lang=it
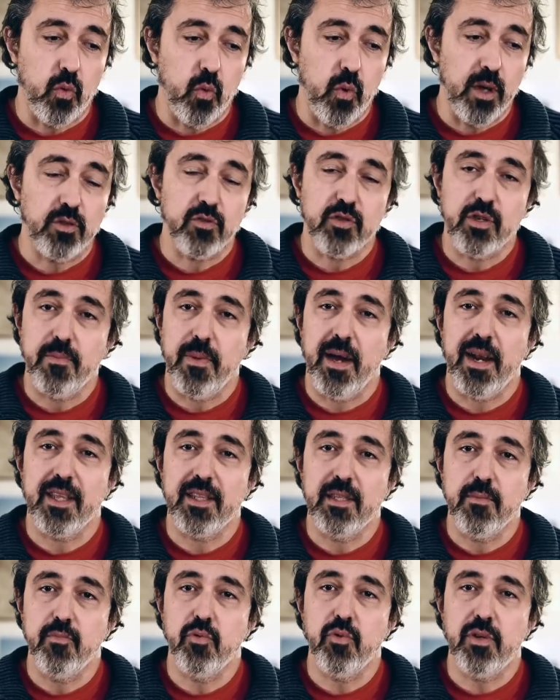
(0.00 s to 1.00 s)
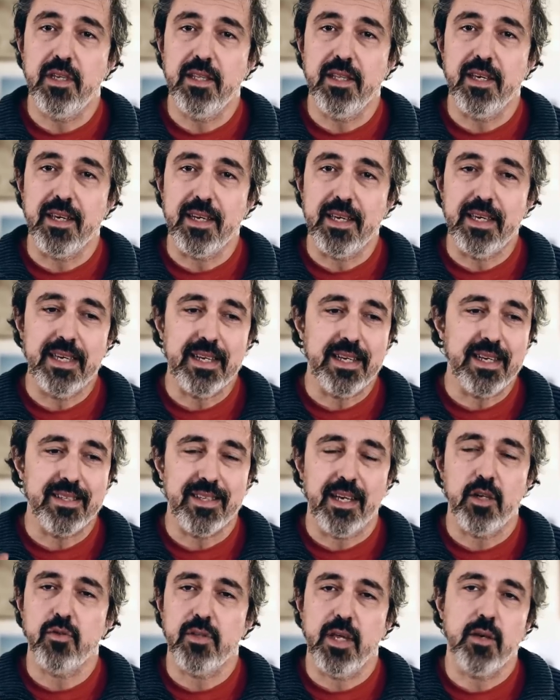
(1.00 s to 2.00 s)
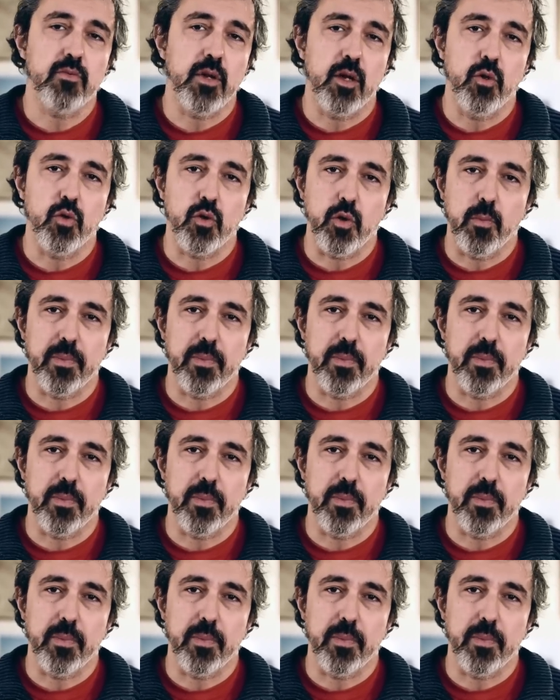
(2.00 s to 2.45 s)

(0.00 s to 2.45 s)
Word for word: quando si parla di buchi neri in realtà non è una loro